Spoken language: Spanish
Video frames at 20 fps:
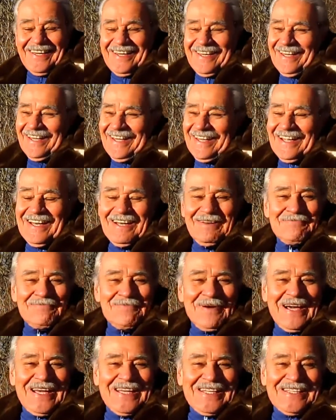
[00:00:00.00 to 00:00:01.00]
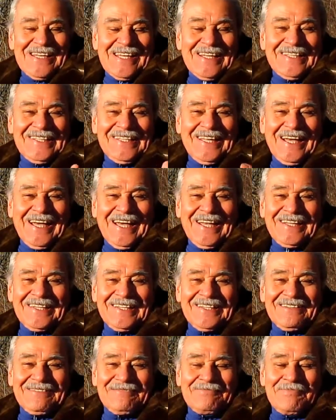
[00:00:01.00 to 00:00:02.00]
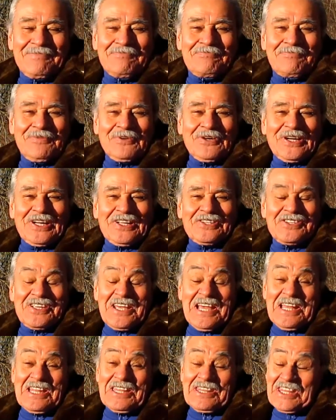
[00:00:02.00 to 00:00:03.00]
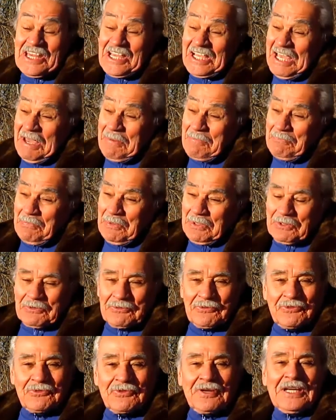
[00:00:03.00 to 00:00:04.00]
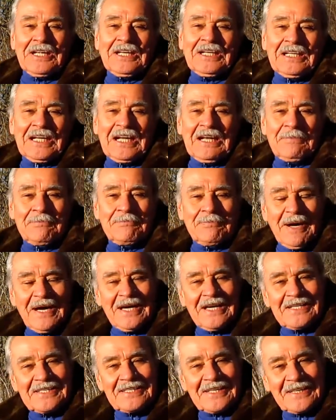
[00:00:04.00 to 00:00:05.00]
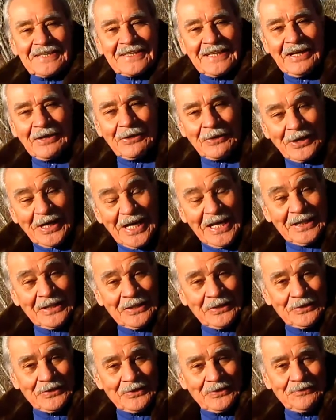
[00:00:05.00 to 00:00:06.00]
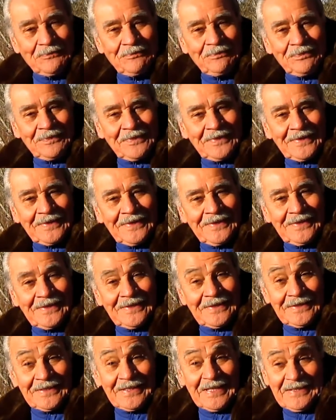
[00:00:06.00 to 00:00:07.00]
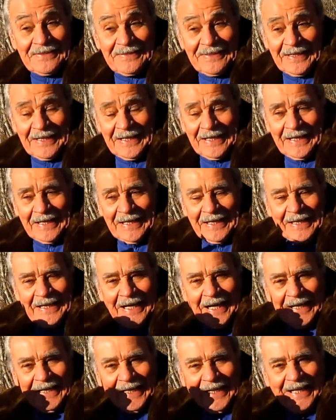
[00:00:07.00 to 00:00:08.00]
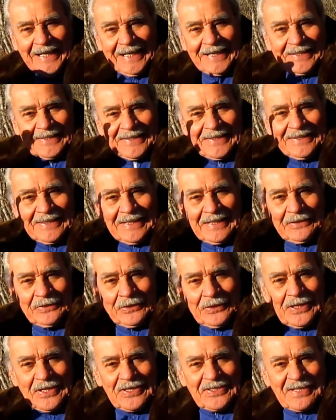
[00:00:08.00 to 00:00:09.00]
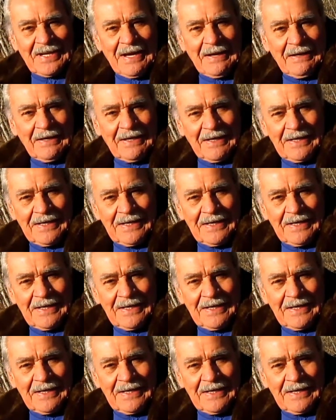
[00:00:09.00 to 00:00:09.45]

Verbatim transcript: que el país está floreciente, que por fin el país está logrando desencajarse de toda esa